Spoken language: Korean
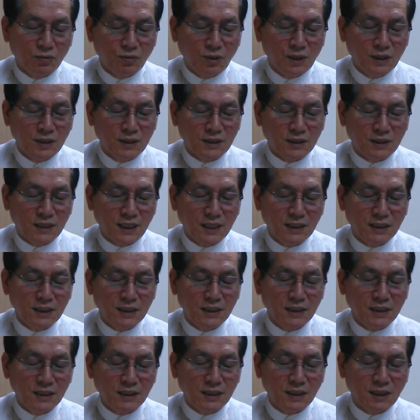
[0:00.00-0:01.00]
또한
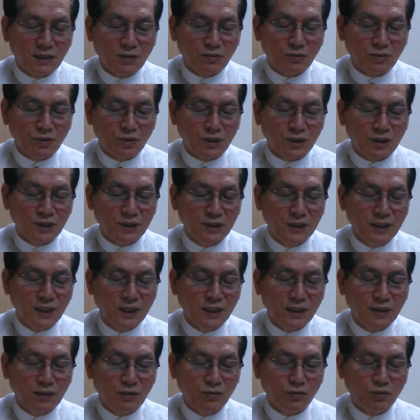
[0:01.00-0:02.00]
사진 기자로서 전
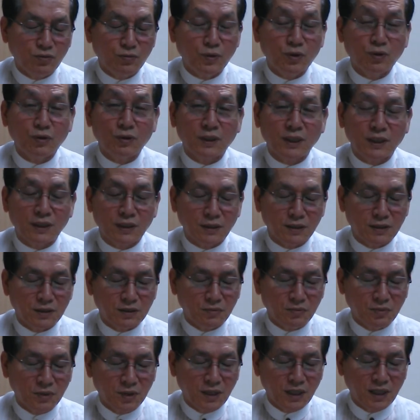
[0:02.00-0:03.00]
세계를 누비고
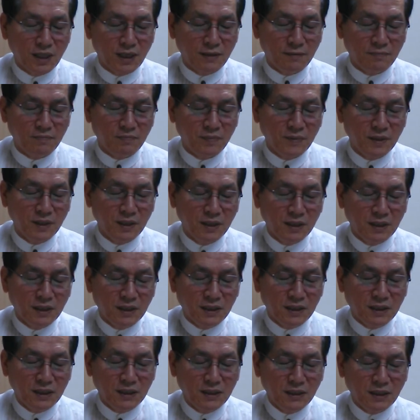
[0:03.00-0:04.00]
다녔습니다.
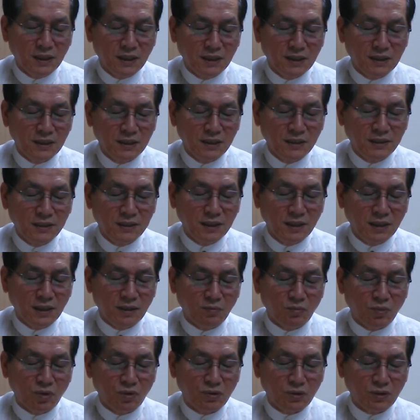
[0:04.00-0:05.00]
이 책의
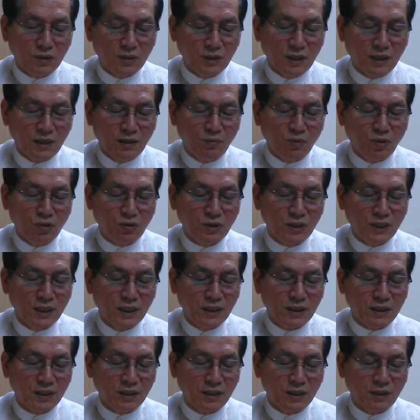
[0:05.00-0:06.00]
실제 목, 예,
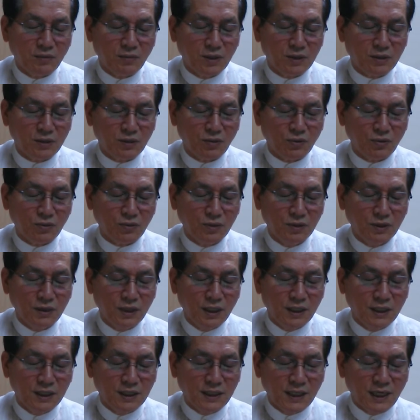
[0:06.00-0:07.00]
목자의 경험에서 온
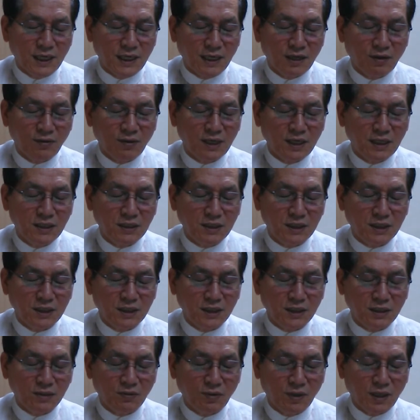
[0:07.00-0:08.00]
양에 관한
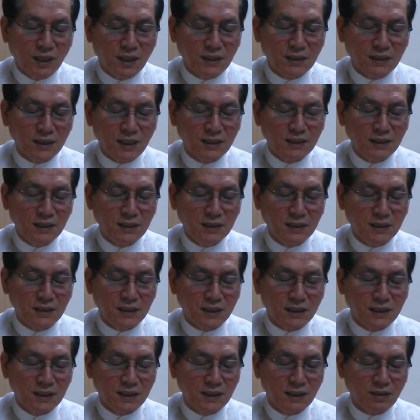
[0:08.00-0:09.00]
지식과
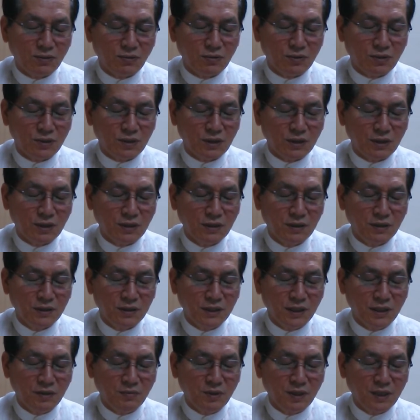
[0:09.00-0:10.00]
사진 기자로서
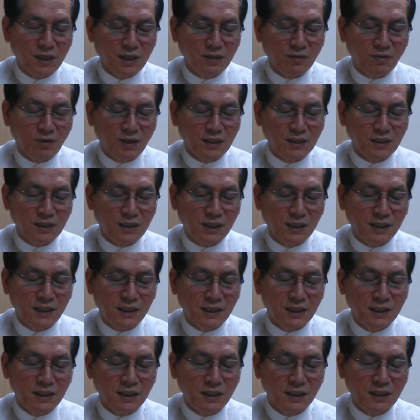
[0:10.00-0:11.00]
예민한
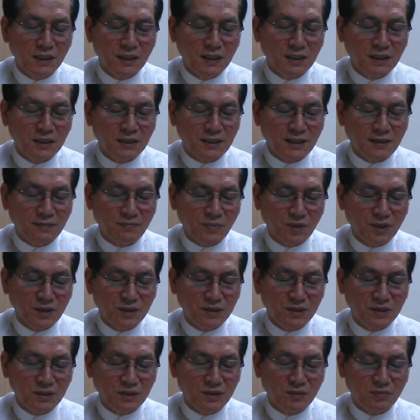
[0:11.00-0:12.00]
관찰력이
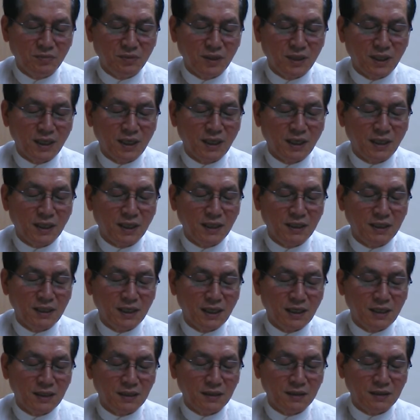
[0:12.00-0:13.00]
담겨져 있습니다.
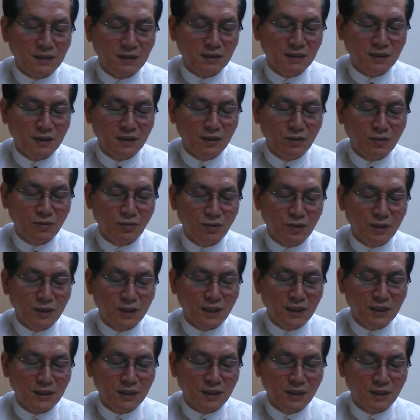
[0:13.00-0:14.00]
게다가 그는 그리스도인이
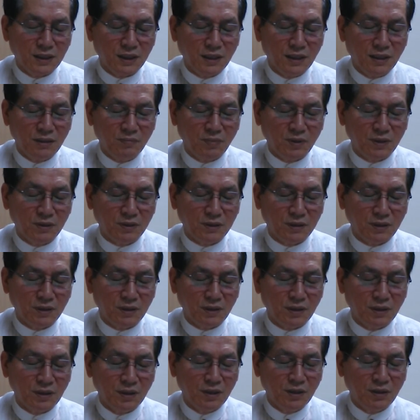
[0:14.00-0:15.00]
되기 전에
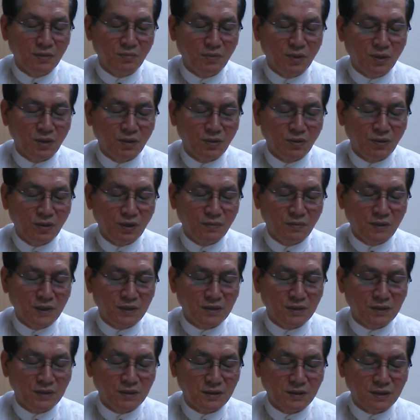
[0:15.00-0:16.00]
벌써 몇 권의
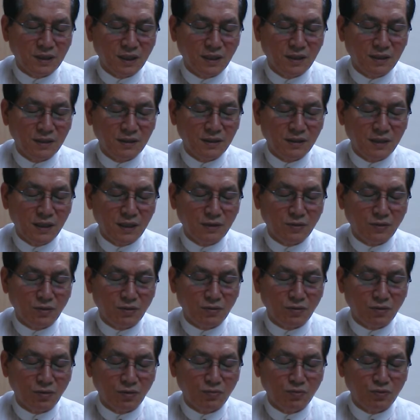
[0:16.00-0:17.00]
베스트셀러를 낼
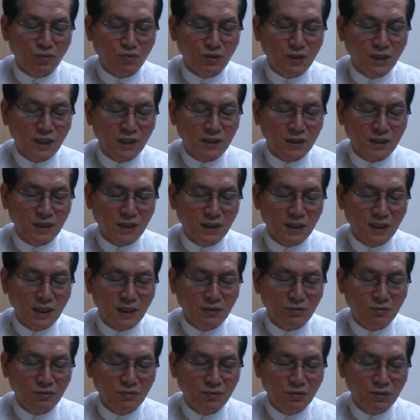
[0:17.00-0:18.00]
정도로 문장력이
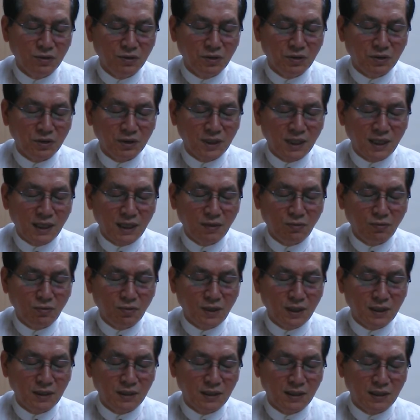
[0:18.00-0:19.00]
아주
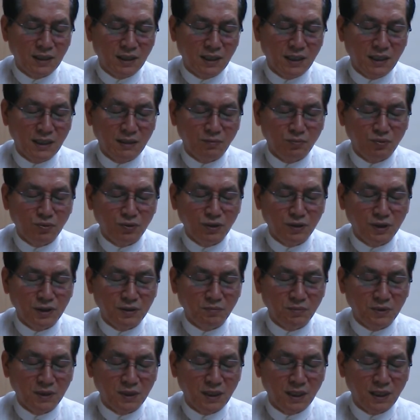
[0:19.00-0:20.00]
탁월한 예,
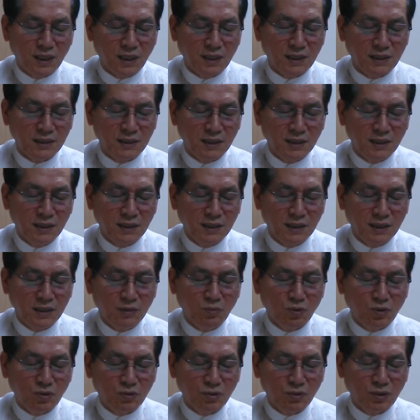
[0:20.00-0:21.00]
분이십니다. 이
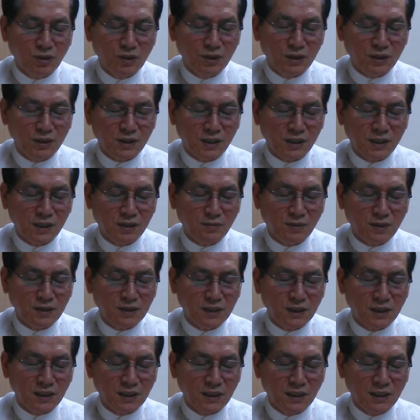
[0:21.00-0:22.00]
모든 것을
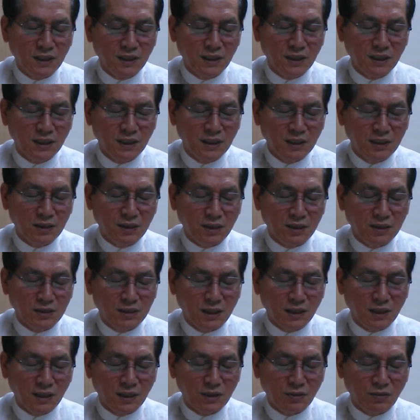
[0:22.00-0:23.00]
결집한 책이 전
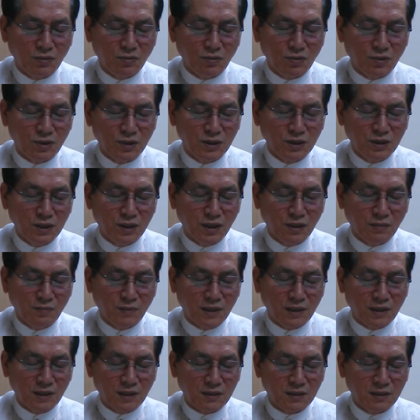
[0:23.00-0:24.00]
세계적으로 인정을
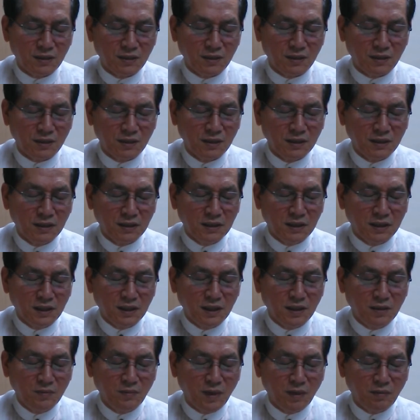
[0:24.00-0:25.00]
받아서
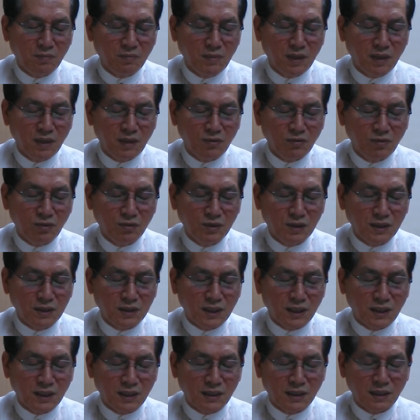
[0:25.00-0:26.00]
200만 권
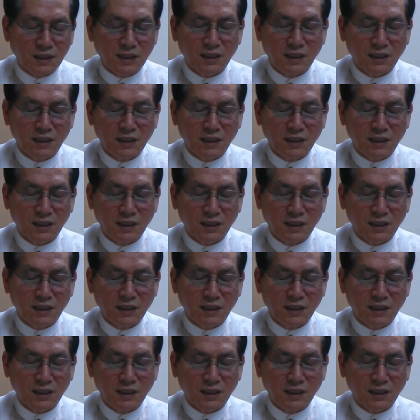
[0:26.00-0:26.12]
이상